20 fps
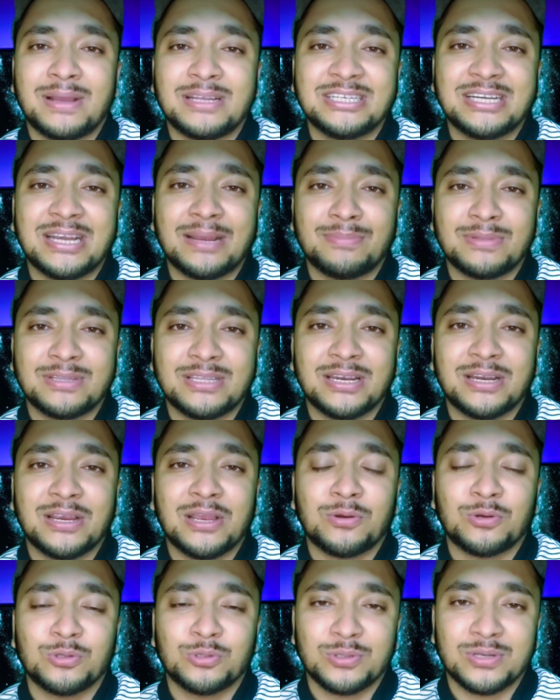মাসিক
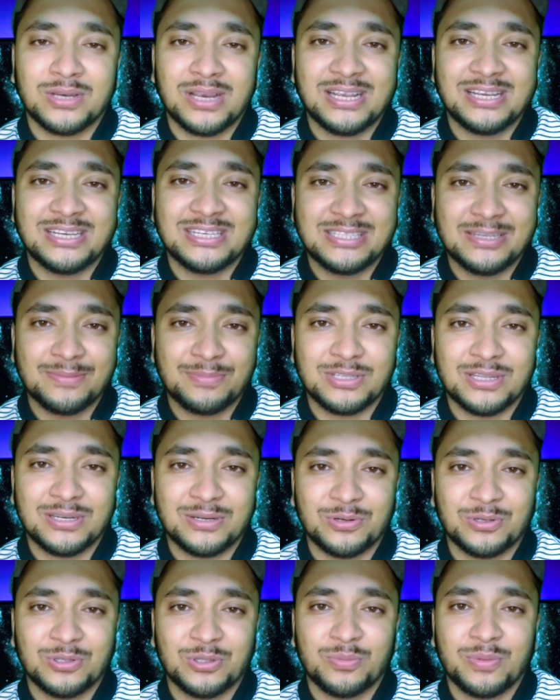আপনাদেরকে কত টাকা কিস্তি
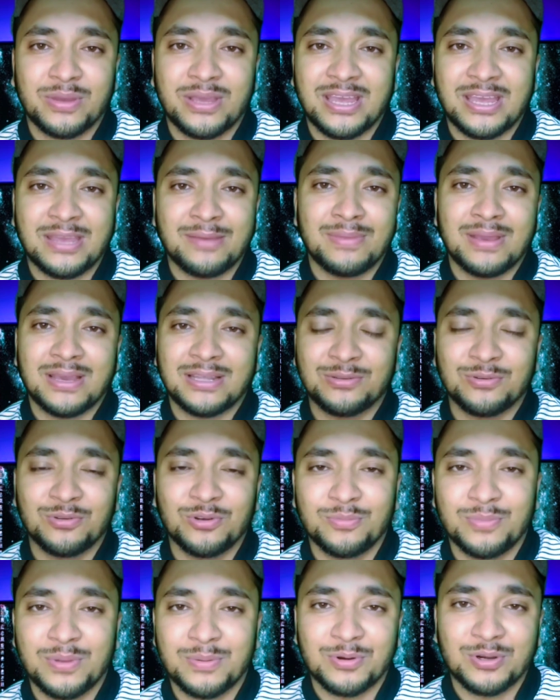প্রদান করতে হবে এই
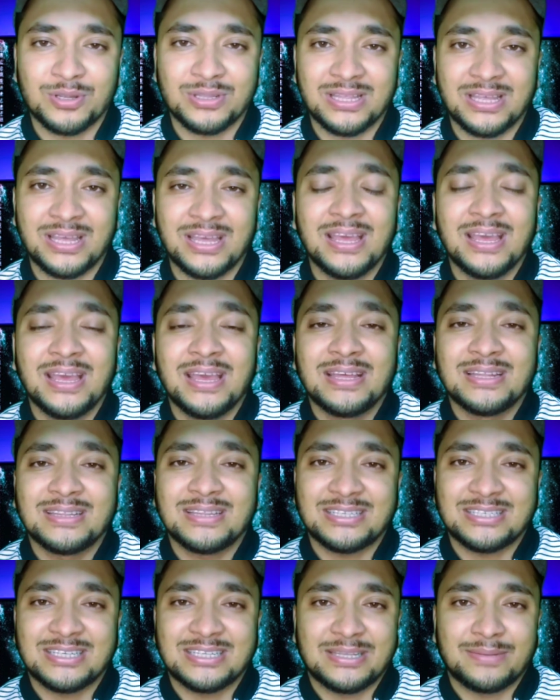মেয়াদগুলোর বিপরীতে
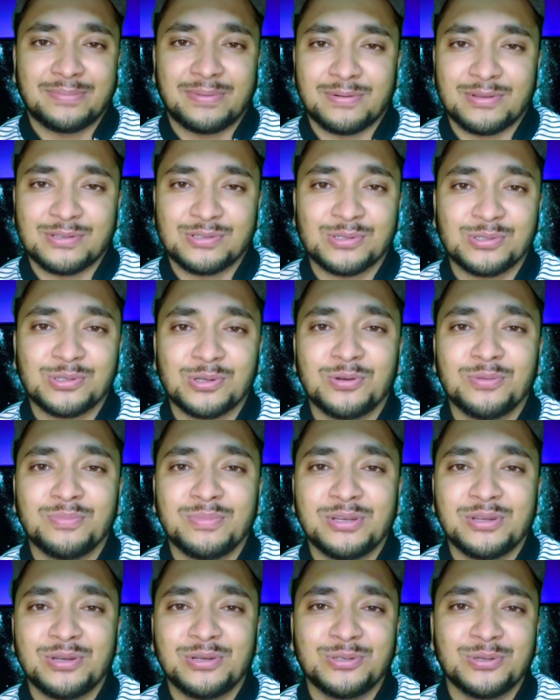তা জানতে পারবেন সো চলুন
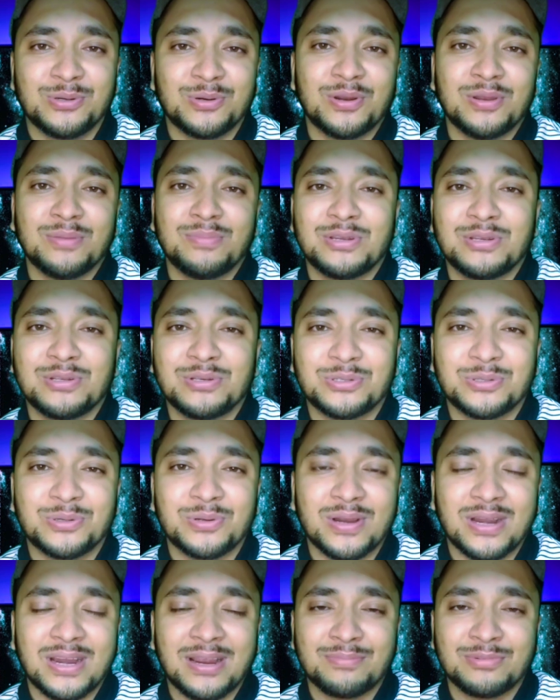ভিডিওটি শুরু করি ভিডিওটি
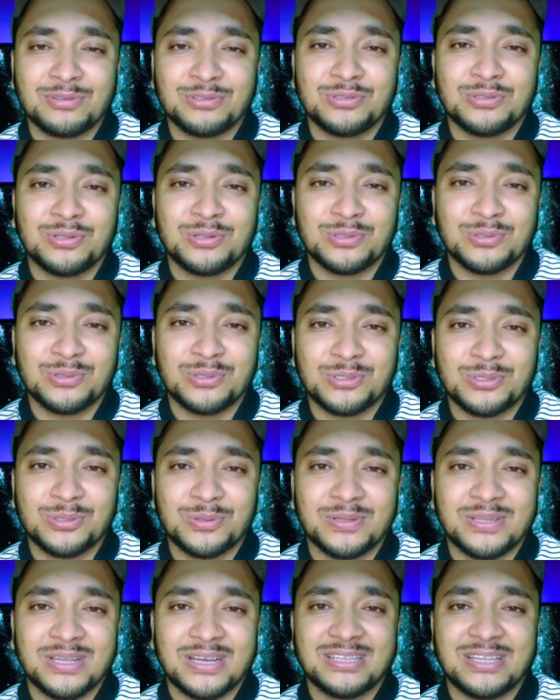শুরু করে আপনি যদি নতুন
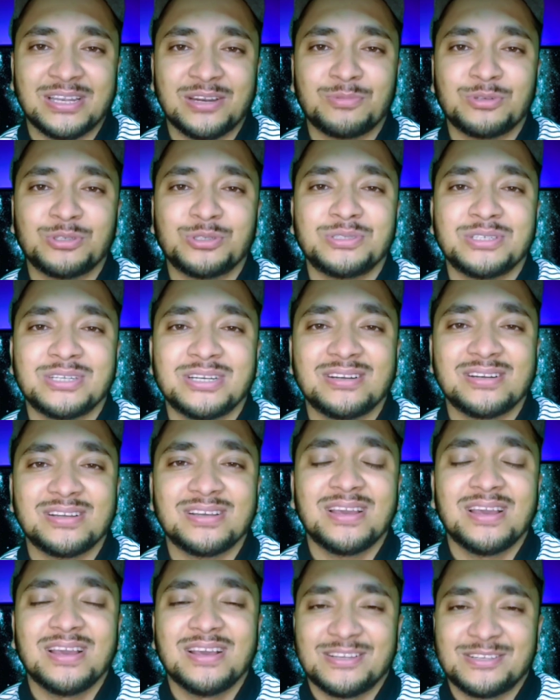দর্শক হয়ে থাকেন তাহলে অবশ্যই
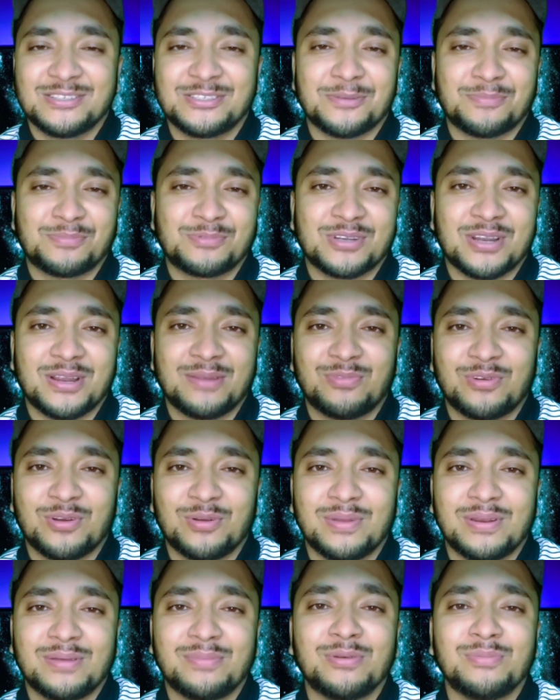চ্যানেলটি সাবস্ক্রাইব
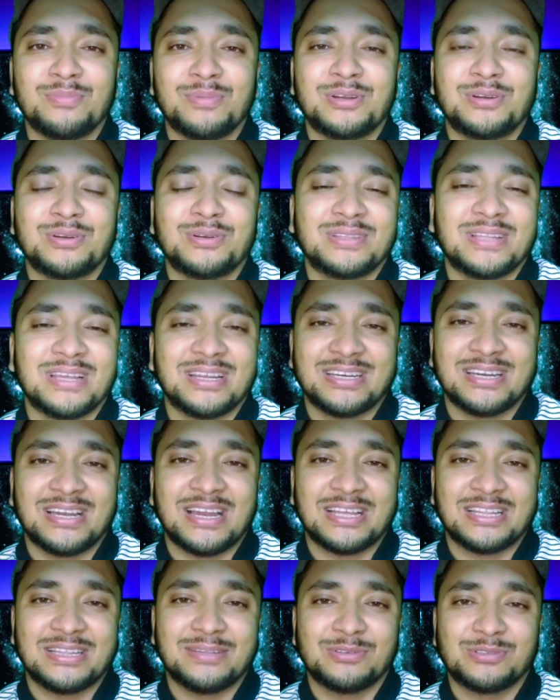করবেন এবং ভিডিওটিতে একটি
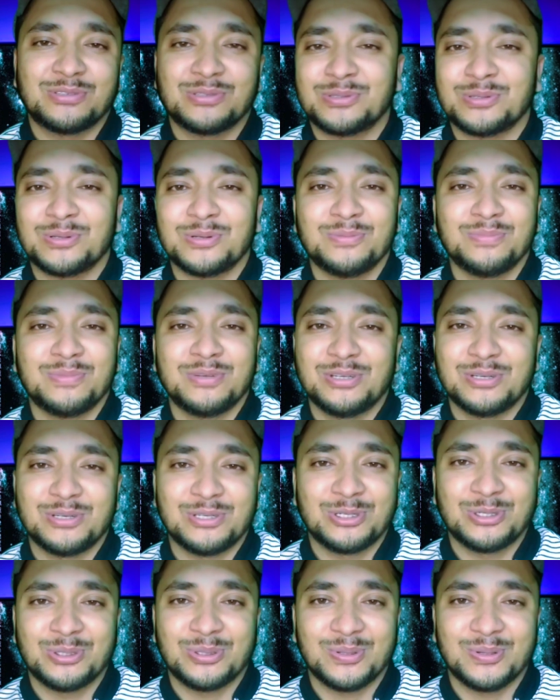লাইক দিবেন সো চলুন
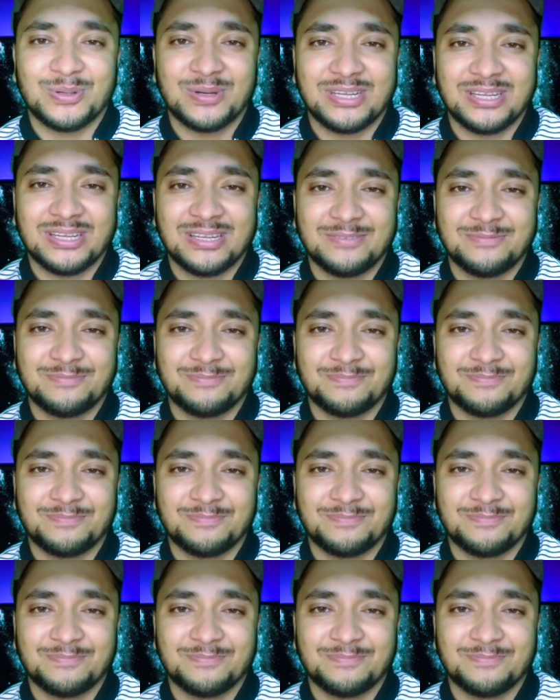ভিডিওটি শুরু করি